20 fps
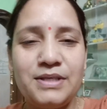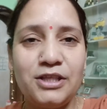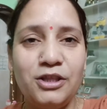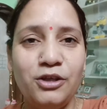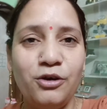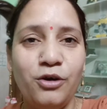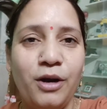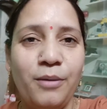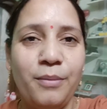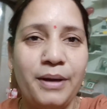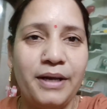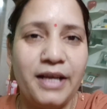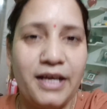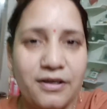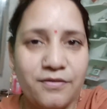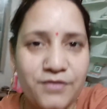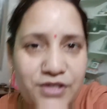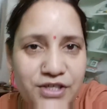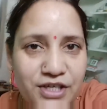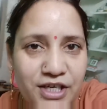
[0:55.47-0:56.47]
में बिजी थे और
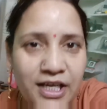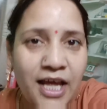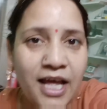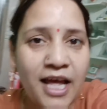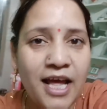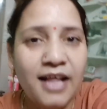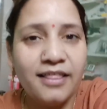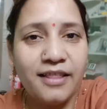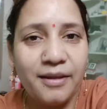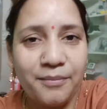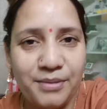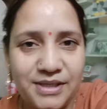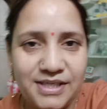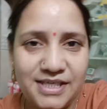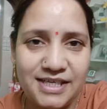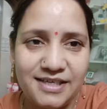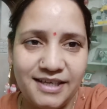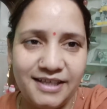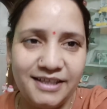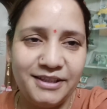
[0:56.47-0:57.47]
हमारे आरविश की
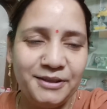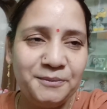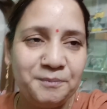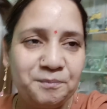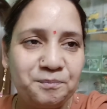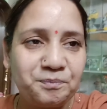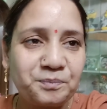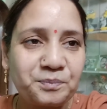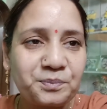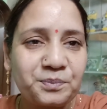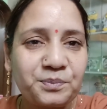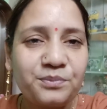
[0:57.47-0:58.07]
तबीयत ठीक नहीं थी